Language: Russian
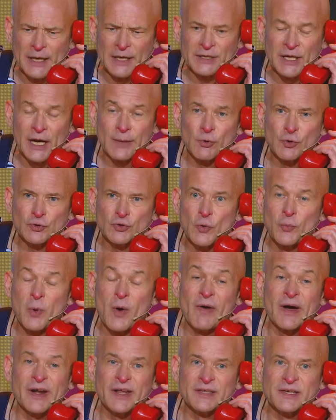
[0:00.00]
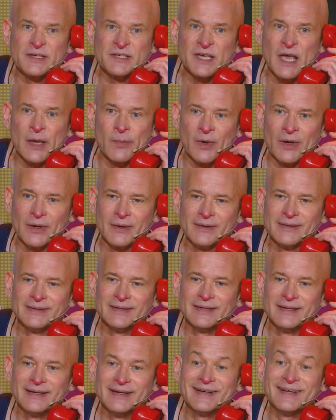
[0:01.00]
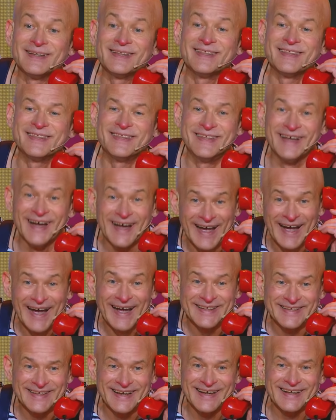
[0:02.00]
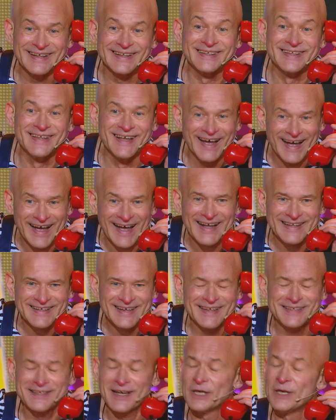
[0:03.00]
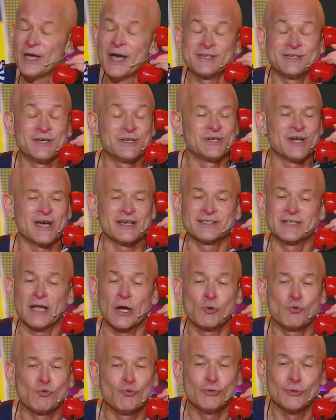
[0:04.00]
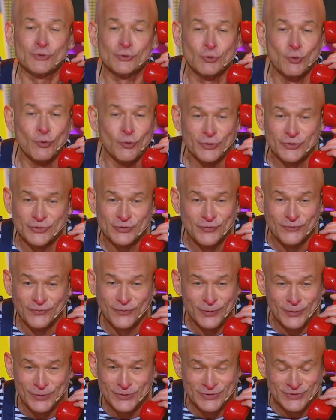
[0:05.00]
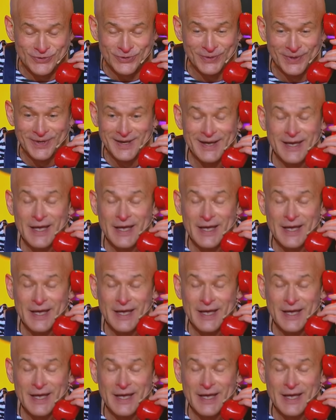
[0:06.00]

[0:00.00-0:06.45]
Отработаю по аварийной схеме. Да, да, да, да, да. Я сейчас такую дурочку включу.